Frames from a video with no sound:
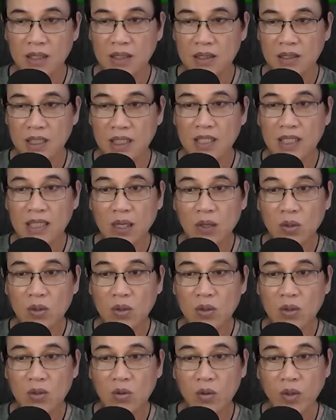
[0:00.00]
Từ
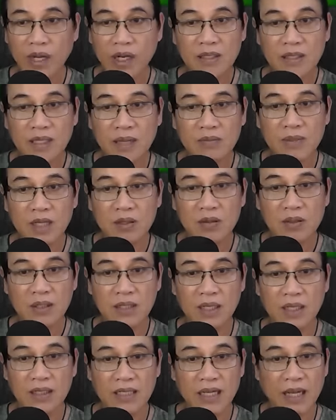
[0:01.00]
lâu Uyển Tâm đã có
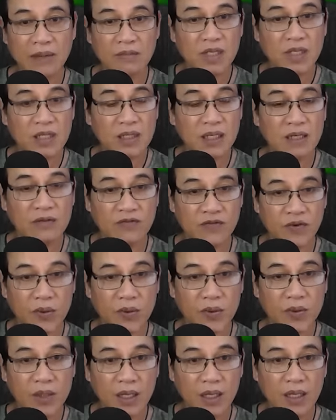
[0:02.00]
tình cảm với Thiên
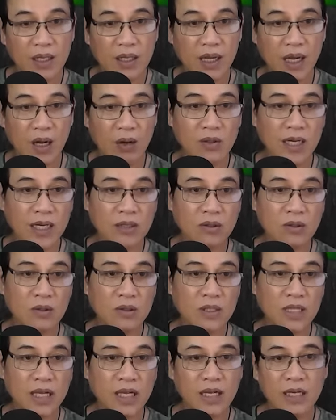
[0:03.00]
Vũ, hầu hết cô
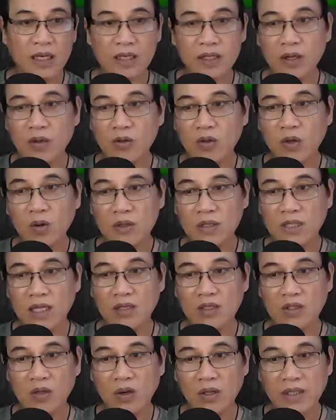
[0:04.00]
ta đều cố
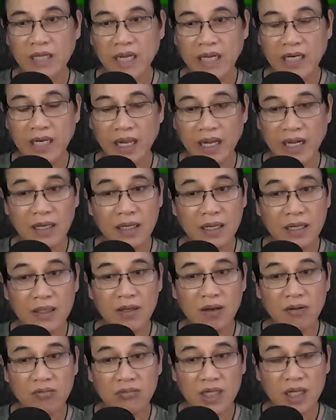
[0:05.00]
tình chọn ngày lẻ đến
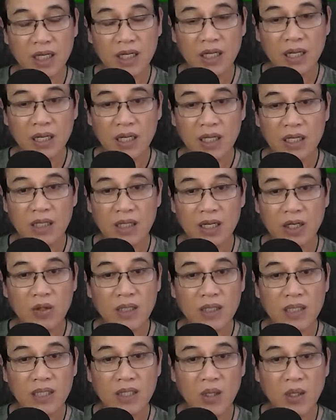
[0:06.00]
công ty để
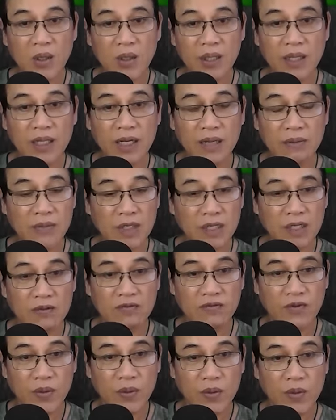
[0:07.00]
có cơ hội gặp Thiên
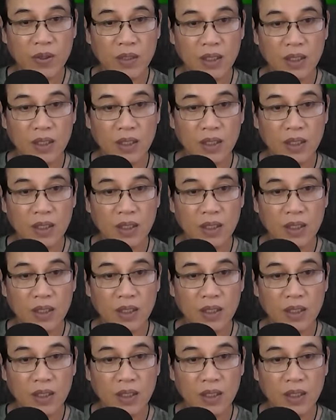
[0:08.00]
Vũ.